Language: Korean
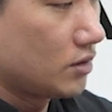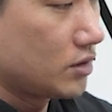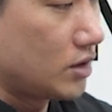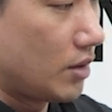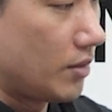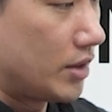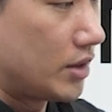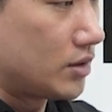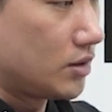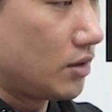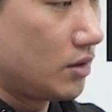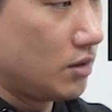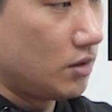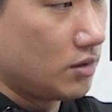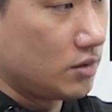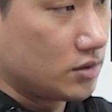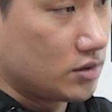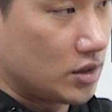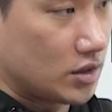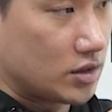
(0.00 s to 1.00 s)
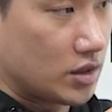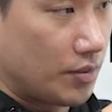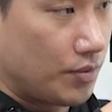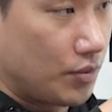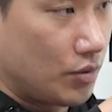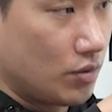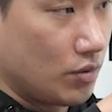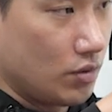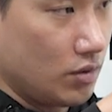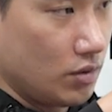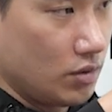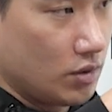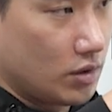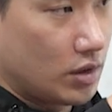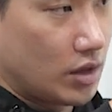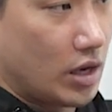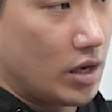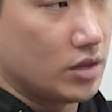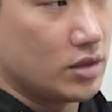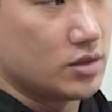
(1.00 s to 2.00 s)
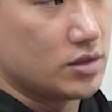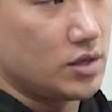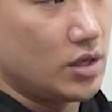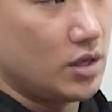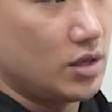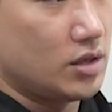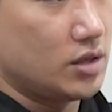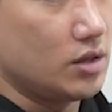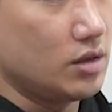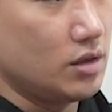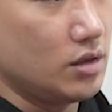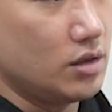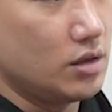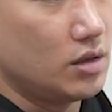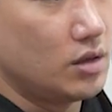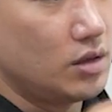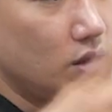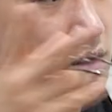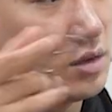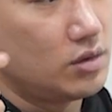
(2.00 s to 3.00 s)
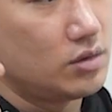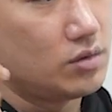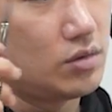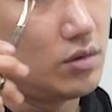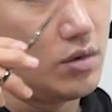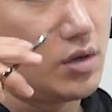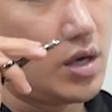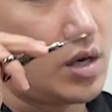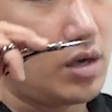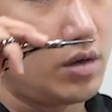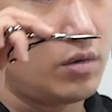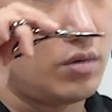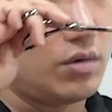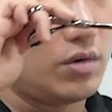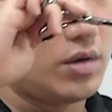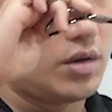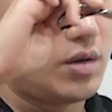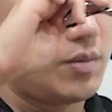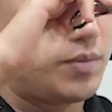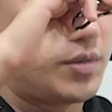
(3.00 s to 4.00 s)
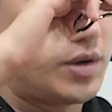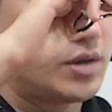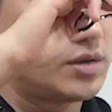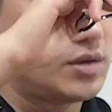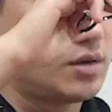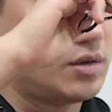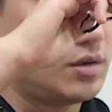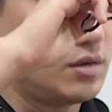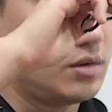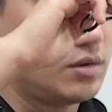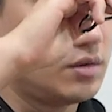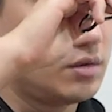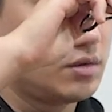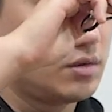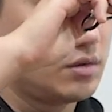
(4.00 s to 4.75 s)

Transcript: 잡아서 자, 잡고 가이드 체크 손가락 이렇게 빼서